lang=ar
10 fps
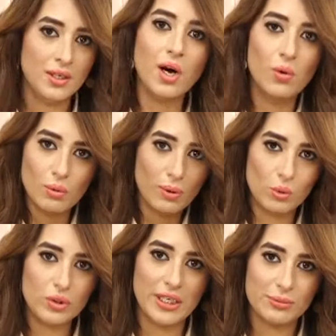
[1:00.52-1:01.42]
او هو
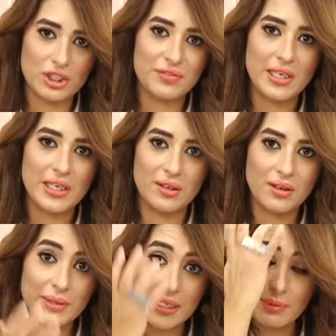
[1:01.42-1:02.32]
موجود احنا مش عارفين ليه
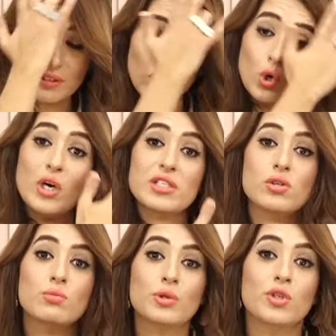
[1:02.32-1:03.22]
رغم ان البيت كله عايز اقول لك ممكن